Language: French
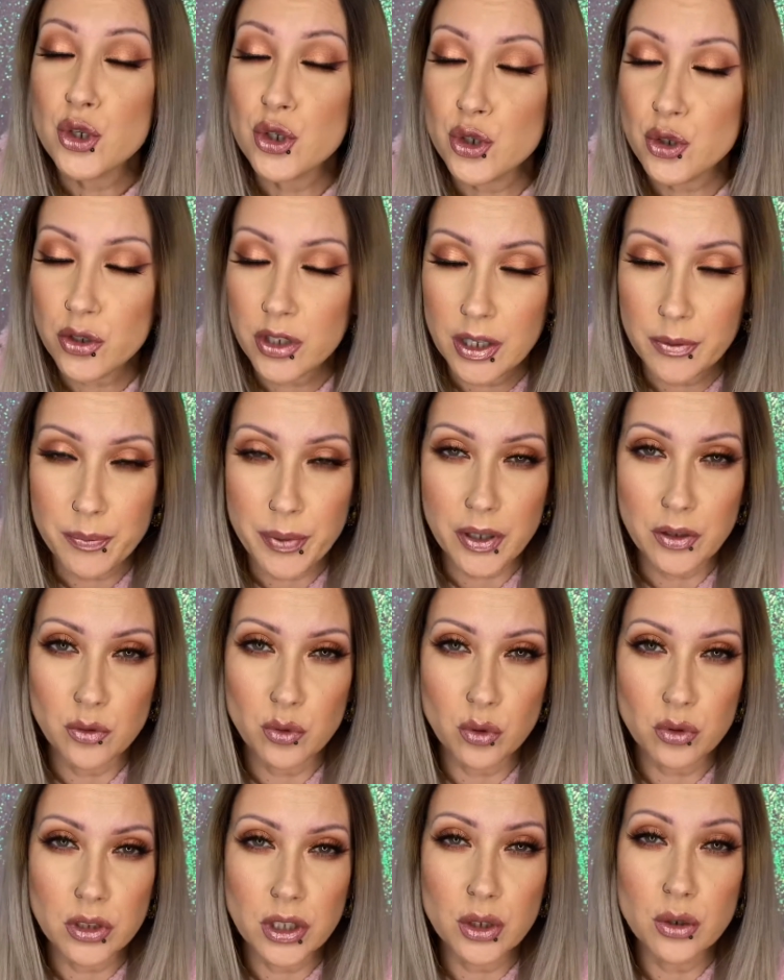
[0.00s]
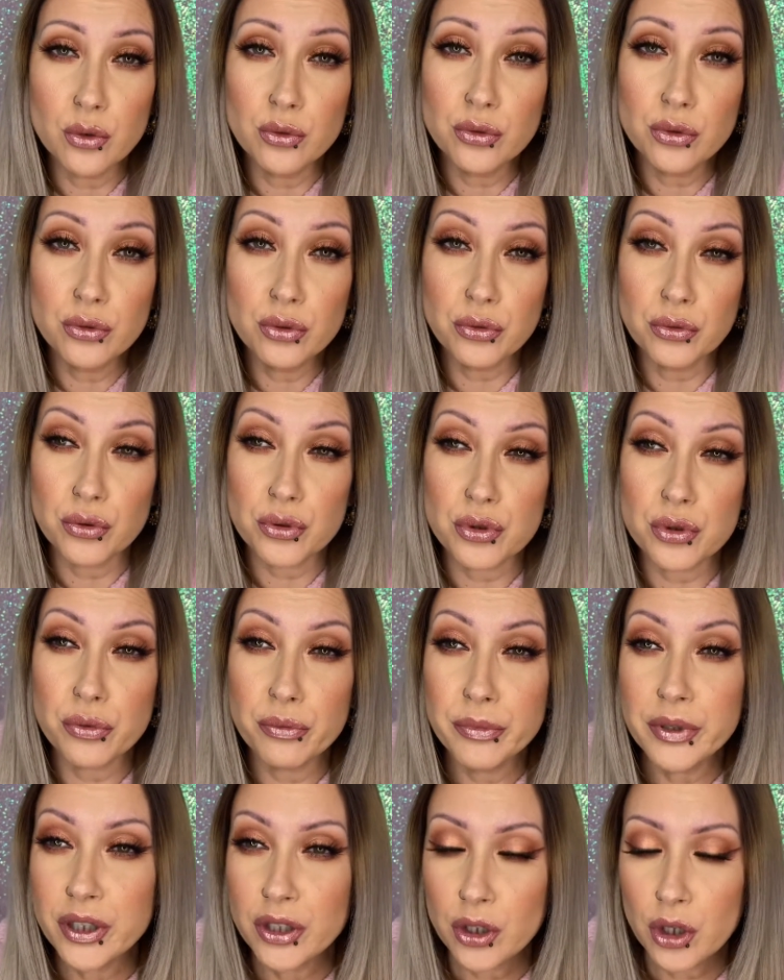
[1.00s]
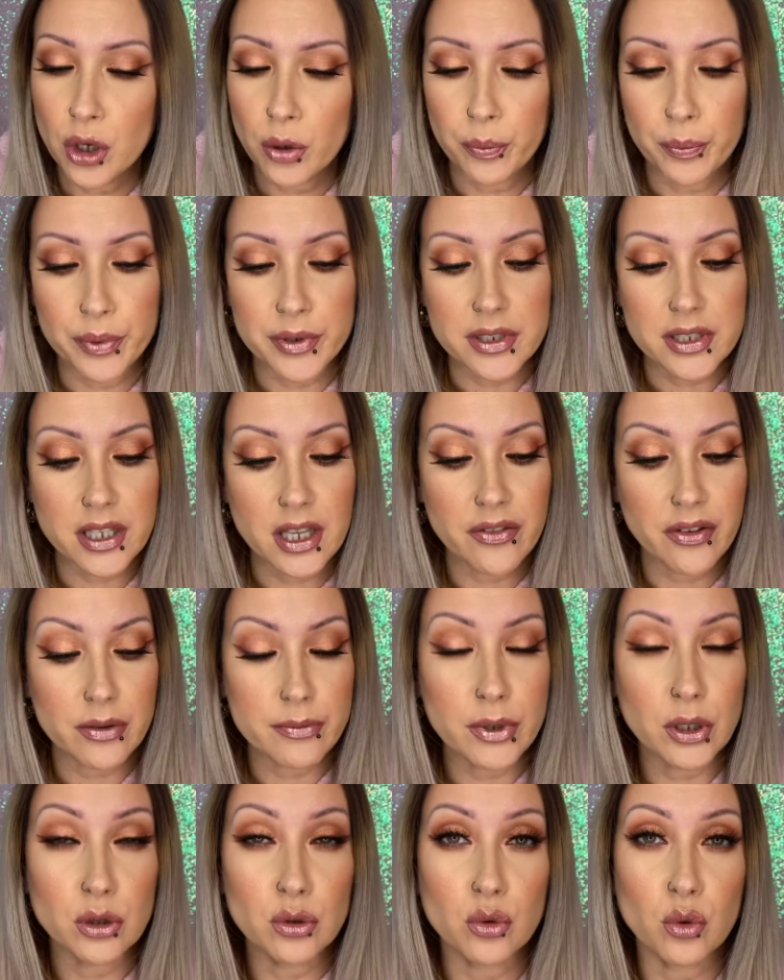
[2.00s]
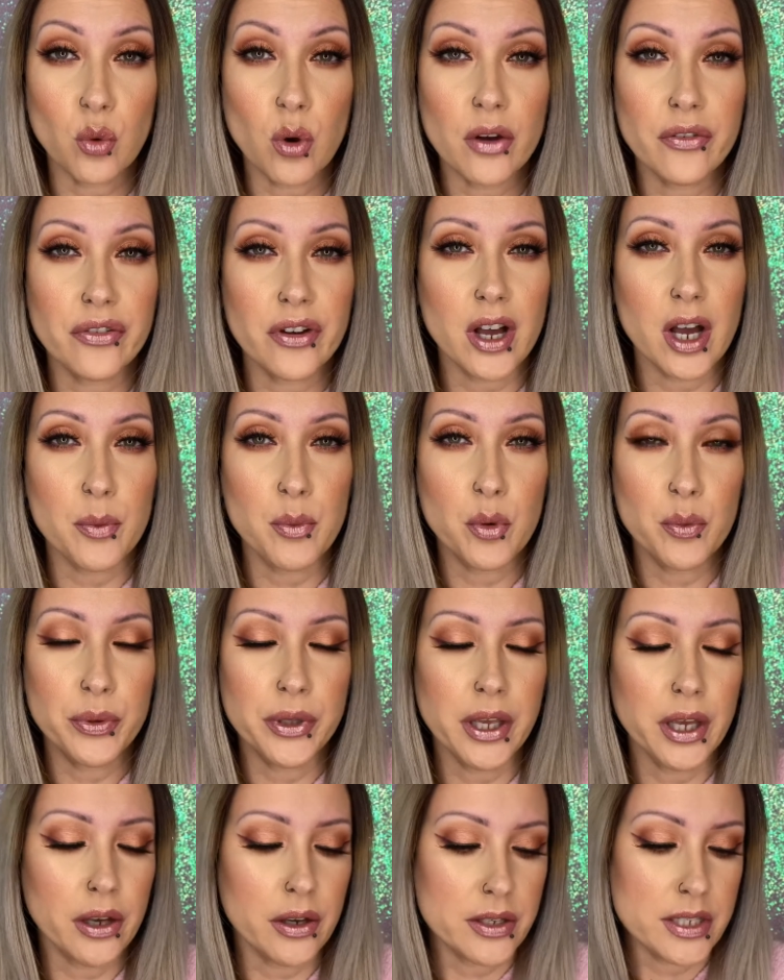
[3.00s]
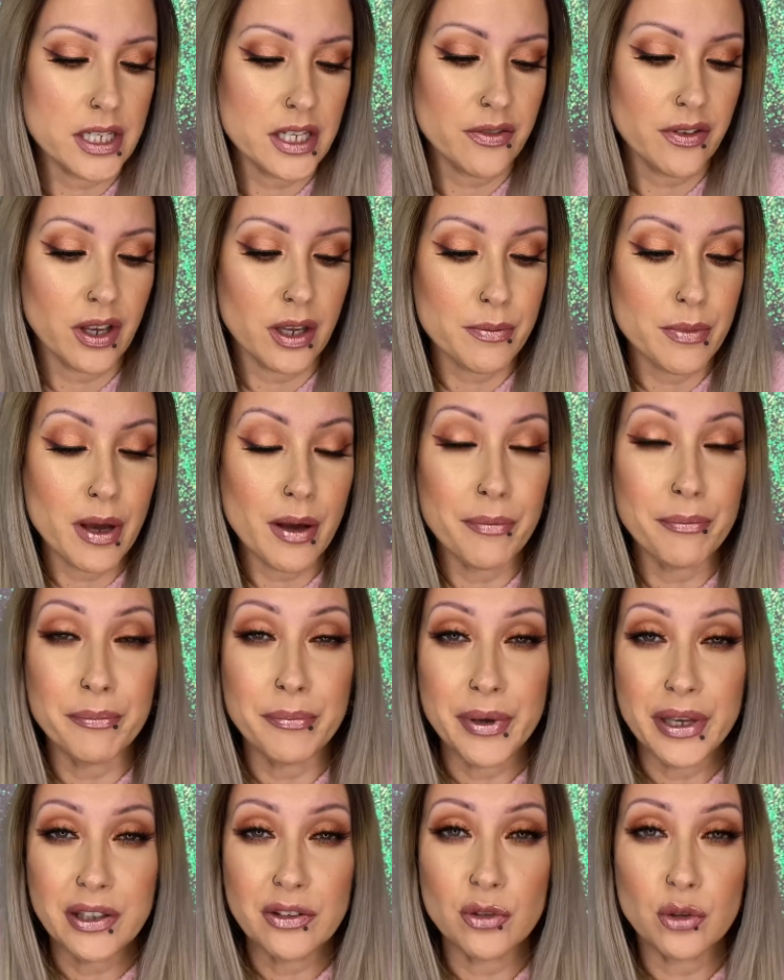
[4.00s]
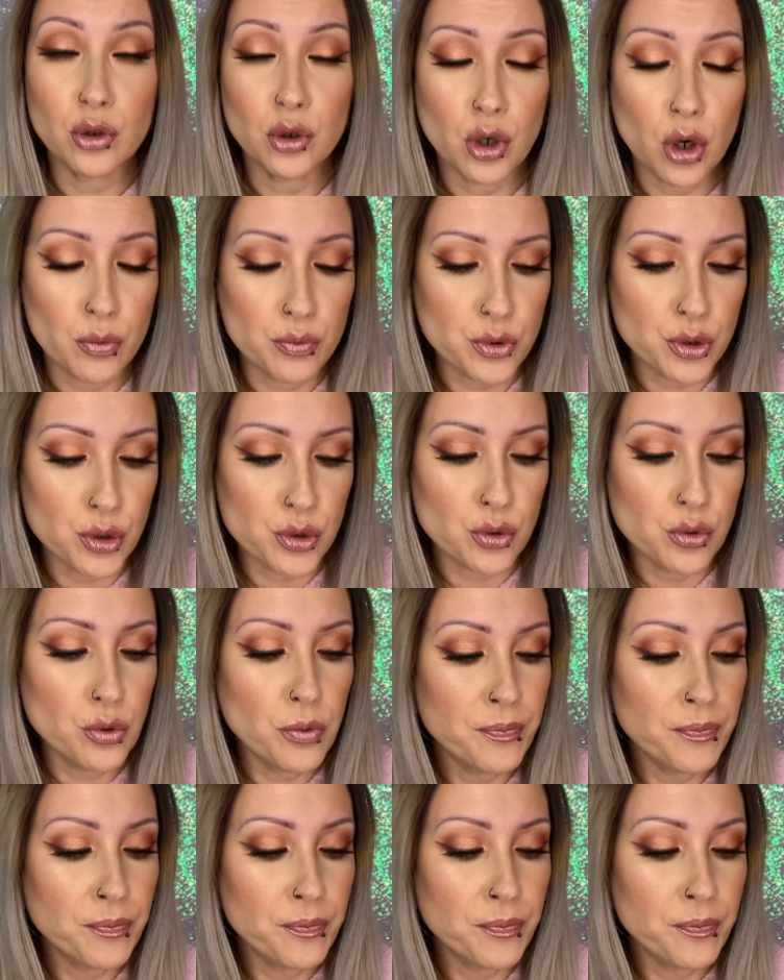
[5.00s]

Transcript: Je n'ai pas tourné le tuto de ce make-up parce qu'il y a vraiment trois fards à paupières. C'est vraiment bête comme chou.